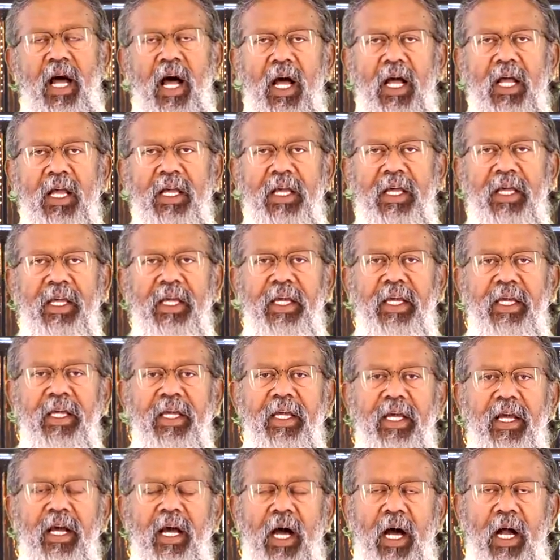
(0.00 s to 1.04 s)
ஆக
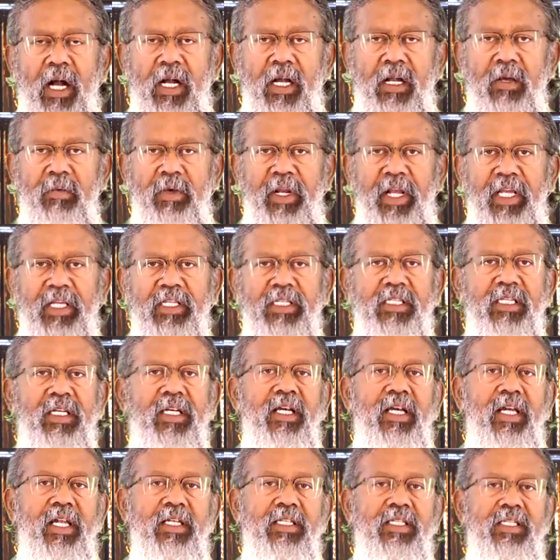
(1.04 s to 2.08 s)
ஆண்டவர் இயேசு
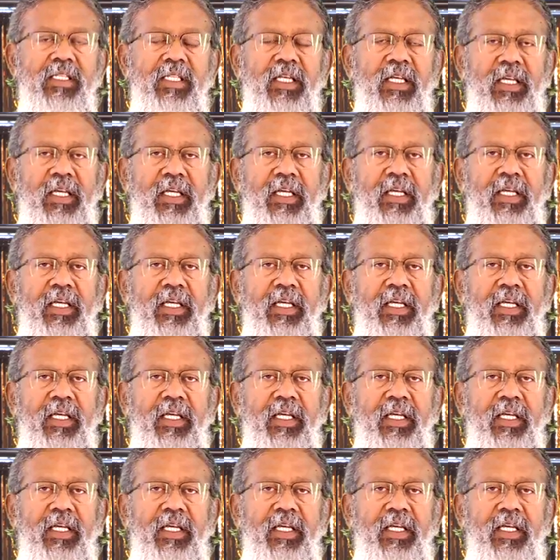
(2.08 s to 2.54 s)
கிறிஸ்து